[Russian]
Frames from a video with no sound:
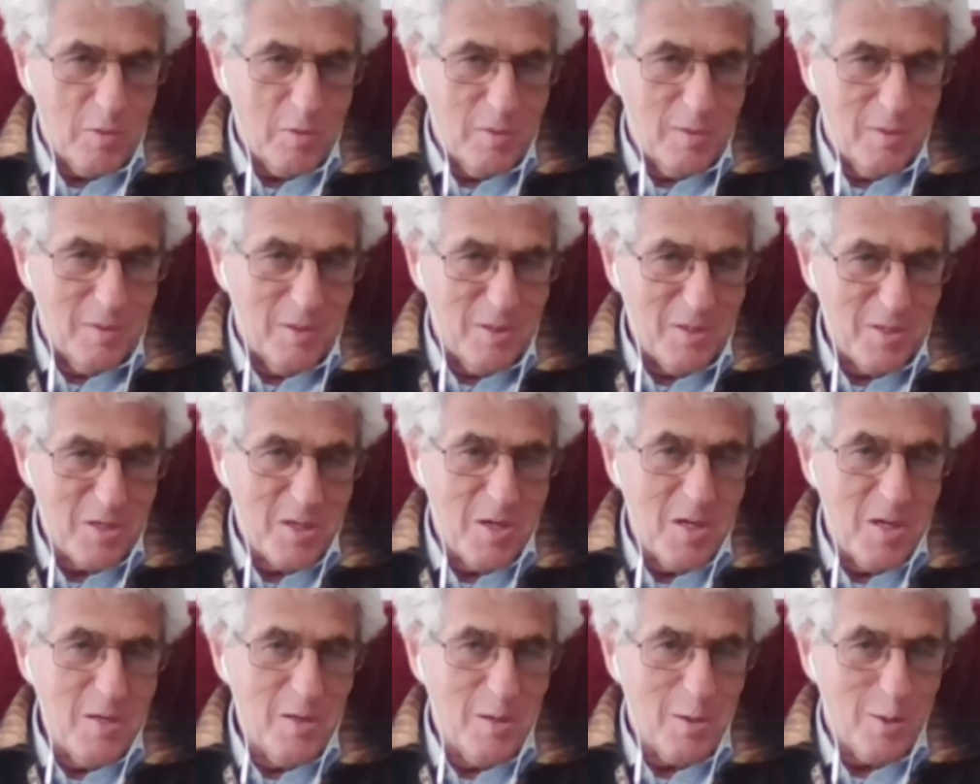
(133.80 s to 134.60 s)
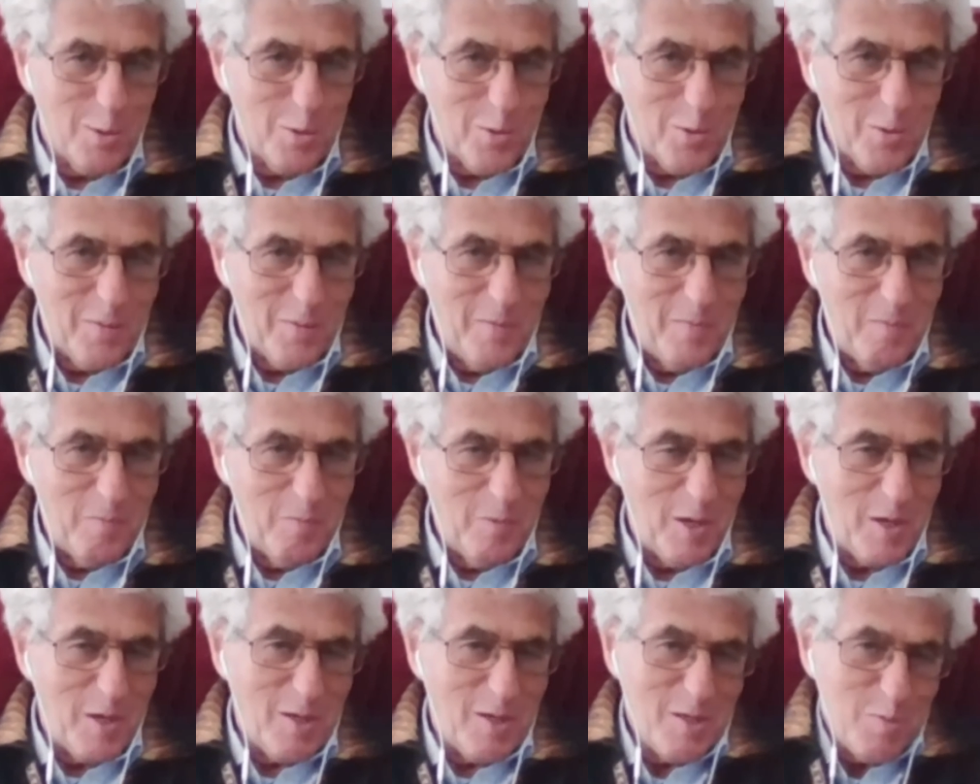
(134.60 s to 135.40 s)
его изгоняют.
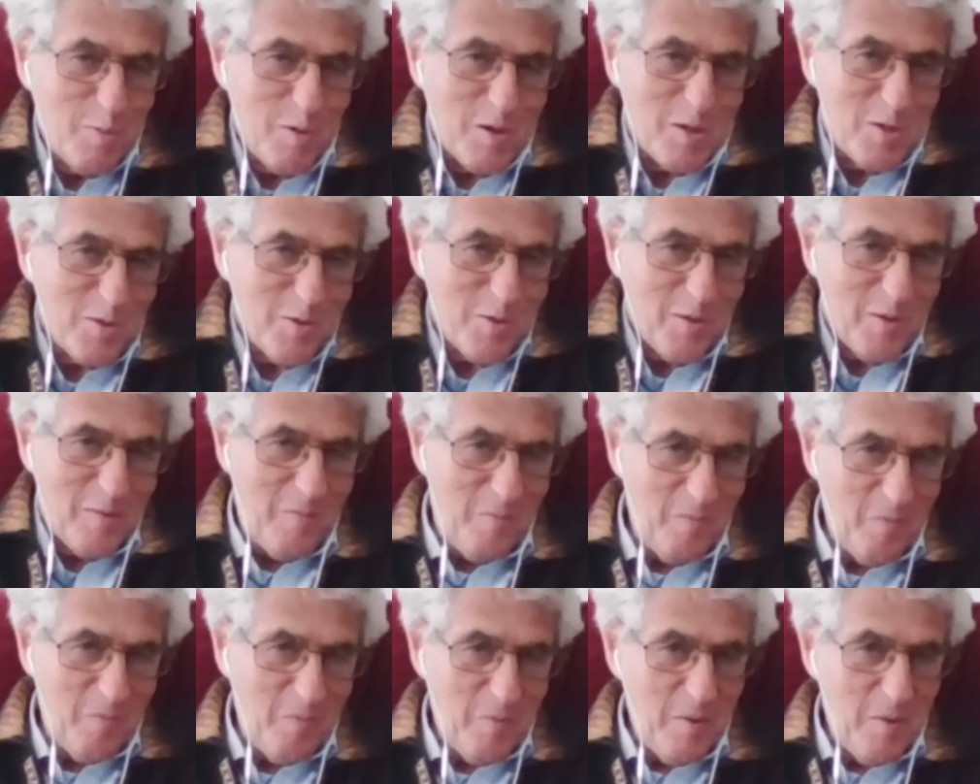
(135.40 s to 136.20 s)
Меня не спрашивают.